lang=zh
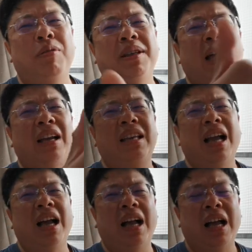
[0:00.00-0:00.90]
民党一
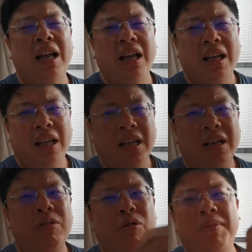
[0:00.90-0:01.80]
样啊，
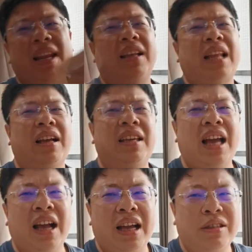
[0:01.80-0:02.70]
跟国民两党一
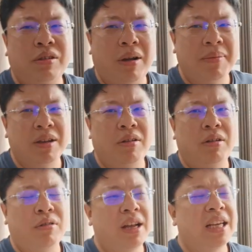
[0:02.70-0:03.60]
样啊，中华民
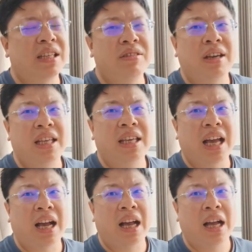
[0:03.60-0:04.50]
国傀儡政权一
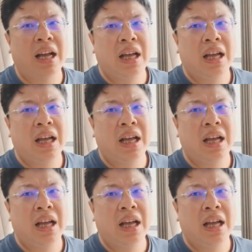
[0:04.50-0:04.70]
样啊。